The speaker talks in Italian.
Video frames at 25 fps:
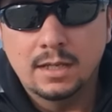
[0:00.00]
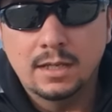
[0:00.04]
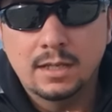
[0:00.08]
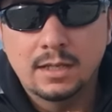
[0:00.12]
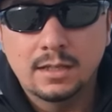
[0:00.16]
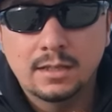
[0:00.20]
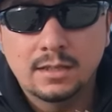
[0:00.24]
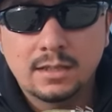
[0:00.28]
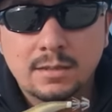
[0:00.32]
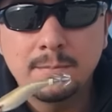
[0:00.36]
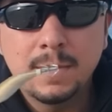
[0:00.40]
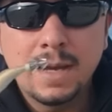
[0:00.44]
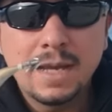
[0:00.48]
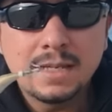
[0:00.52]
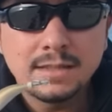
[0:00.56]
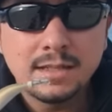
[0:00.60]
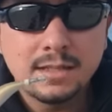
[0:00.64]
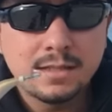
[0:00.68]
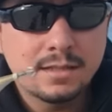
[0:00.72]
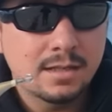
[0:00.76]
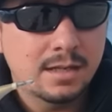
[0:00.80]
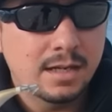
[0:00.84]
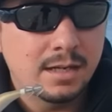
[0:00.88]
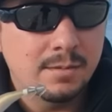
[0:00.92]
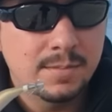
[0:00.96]
Eh, di
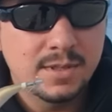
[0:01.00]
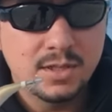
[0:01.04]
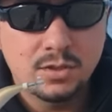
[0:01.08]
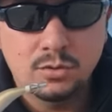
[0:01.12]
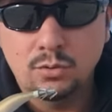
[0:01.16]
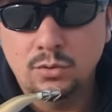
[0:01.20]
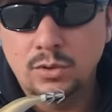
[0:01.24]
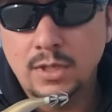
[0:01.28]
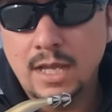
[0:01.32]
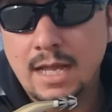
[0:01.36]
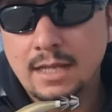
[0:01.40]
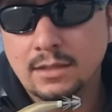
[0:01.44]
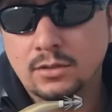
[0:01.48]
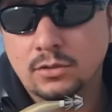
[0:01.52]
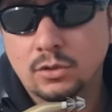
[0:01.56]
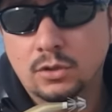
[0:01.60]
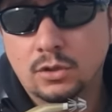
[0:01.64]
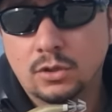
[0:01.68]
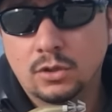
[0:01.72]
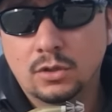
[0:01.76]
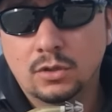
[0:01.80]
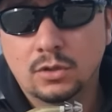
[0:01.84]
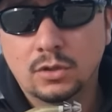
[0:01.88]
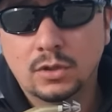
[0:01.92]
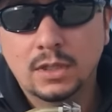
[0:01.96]
base si sarebbe
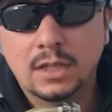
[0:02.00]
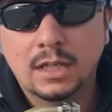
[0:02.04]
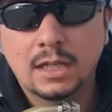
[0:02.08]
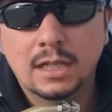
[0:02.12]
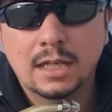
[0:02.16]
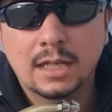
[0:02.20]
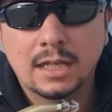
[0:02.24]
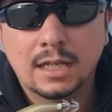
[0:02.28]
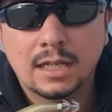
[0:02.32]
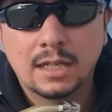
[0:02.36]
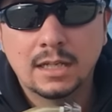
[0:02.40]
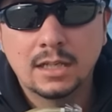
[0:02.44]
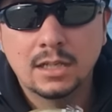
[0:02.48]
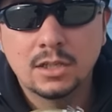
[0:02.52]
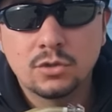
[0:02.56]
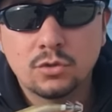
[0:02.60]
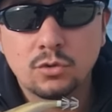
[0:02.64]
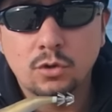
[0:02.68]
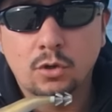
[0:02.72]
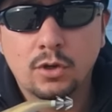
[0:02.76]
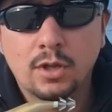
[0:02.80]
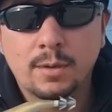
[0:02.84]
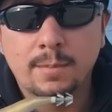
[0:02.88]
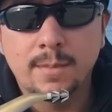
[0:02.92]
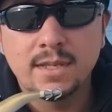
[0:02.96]
studiato il, il
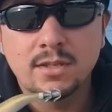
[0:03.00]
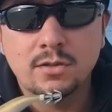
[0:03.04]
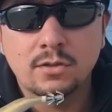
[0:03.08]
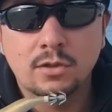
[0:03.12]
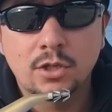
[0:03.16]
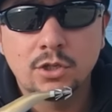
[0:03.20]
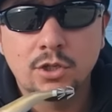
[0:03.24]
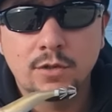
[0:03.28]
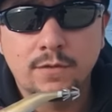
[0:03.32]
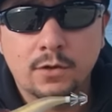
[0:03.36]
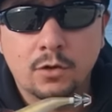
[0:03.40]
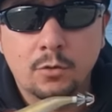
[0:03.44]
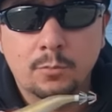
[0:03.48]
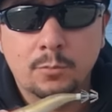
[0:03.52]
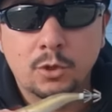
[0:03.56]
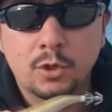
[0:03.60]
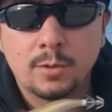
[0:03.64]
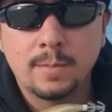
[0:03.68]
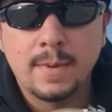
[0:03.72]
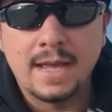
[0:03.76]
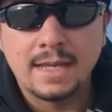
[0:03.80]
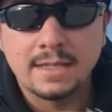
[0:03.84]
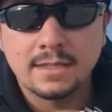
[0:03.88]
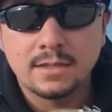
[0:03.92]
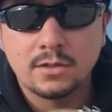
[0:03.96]
suono emesso dal
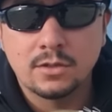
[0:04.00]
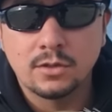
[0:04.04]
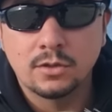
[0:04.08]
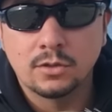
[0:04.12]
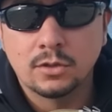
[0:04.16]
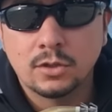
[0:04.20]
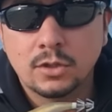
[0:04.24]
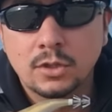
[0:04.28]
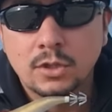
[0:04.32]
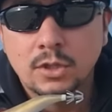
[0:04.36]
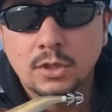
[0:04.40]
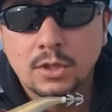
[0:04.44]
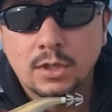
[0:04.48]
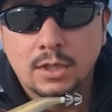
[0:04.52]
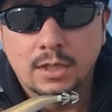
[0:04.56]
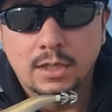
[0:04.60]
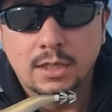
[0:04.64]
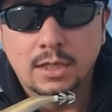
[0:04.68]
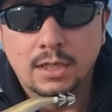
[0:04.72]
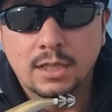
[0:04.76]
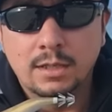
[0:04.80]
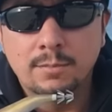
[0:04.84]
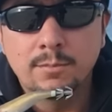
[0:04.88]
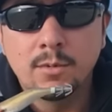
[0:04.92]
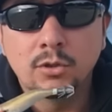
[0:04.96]
cefalopode maschio,
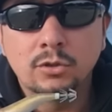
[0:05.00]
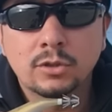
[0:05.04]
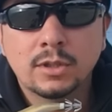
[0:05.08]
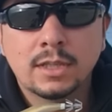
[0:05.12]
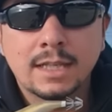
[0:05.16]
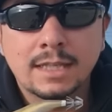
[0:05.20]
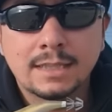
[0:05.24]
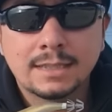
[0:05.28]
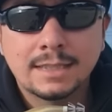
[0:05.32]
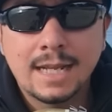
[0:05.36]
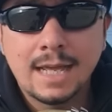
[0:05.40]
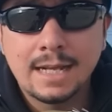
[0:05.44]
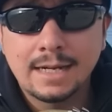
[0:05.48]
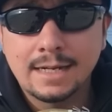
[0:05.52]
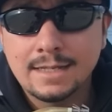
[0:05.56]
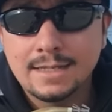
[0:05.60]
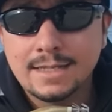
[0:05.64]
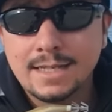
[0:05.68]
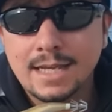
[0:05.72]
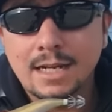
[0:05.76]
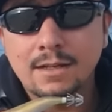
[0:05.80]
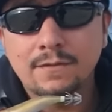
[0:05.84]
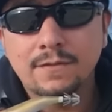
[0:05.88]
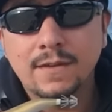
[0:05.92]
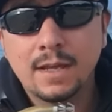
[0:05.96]
eh, in modo da
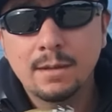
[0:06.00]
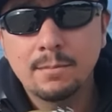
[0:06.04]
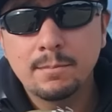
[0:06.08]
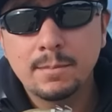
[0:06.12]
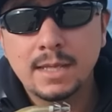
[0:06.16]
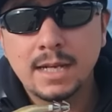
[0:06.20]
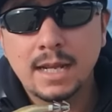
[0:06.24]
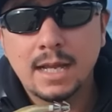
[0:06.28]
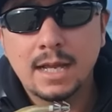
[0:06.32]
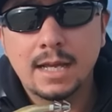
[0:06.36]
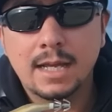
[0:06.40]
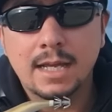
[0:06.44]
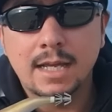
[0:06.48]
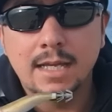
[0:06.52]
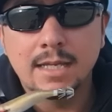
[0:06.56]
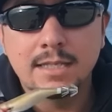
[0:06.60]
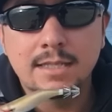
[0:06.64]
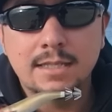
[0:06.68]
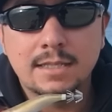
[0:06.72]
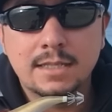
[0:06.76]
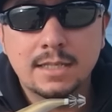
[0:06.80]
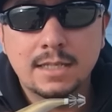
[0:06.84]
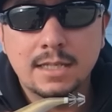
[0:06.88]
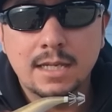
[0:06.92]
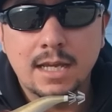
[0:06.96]
attrarre sia la femmina
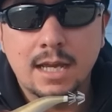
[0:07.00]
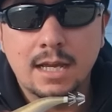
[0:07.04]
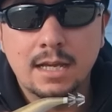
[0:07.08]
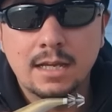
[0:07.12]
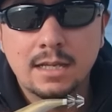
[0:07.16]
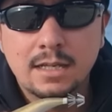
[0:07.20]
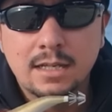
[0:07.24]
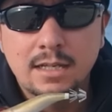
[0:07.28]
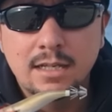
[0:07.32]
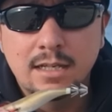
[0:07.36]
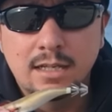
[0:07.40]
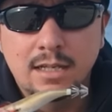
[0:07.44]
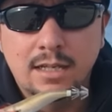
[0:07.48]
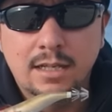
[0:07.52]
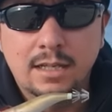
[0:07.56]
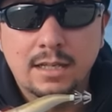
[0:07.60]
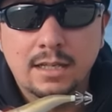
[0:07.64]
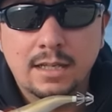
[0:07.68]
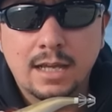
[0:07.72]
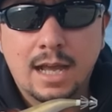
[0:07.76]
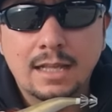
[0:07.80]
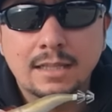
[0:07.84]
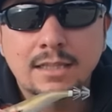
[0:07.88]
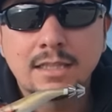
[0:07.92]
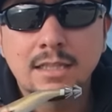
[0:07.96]
e sia
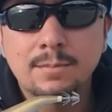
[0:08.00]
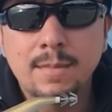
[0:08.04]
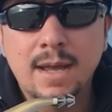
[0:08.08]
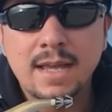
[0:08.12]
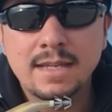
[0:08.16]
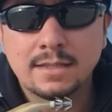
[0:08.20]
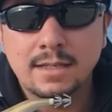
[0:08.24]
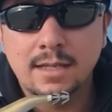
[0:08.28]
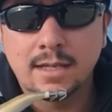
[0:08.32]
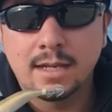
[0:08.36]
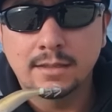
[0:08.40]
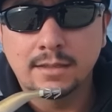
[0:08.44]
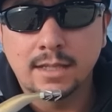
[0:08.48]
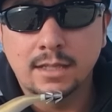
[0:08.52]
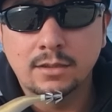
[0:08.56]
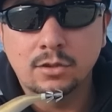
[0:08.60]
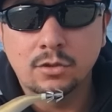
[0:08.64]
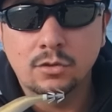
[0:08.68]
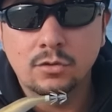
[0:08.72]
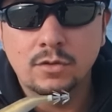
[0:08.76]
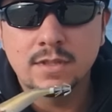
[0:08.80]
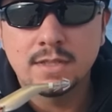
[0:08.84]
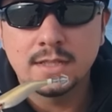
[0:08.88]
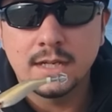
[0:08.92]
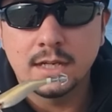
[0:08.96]
eh, altri maschi che
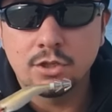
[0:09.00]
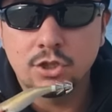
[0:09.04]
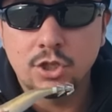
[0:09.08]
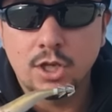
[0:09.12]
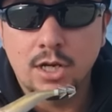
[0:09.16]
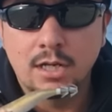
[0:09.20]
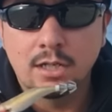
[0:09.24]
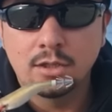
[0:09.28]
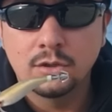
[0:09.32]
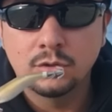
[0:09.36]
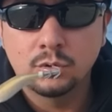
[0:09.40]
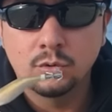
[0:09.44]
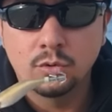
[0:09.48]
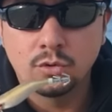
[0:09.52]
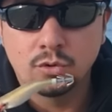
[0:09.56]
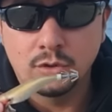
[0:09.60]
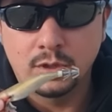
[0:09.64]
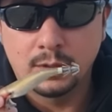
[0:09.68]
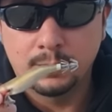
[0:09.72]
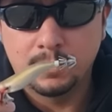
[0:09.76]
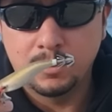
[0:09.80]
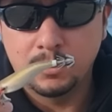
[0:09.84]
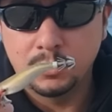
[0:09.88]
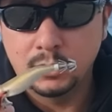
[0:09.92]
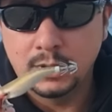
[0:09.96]
tentano di scacciare
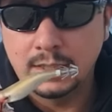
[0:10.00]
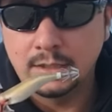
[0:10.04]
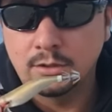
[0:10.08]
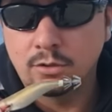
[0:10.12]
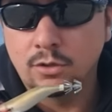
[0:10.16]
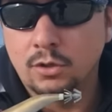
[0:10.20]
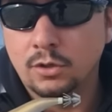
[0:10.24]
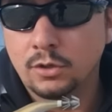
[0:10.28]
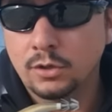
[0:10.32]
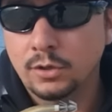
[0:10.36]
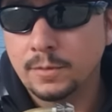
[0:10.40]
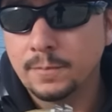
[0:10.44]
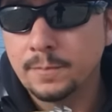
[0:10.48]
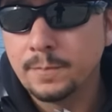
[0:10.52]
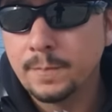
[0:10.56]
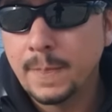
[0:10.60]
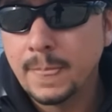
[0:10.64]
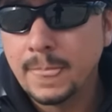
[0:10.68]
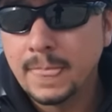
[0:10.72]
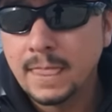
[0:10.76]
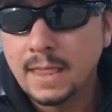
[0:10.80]
l'intruso dal proprio territorio.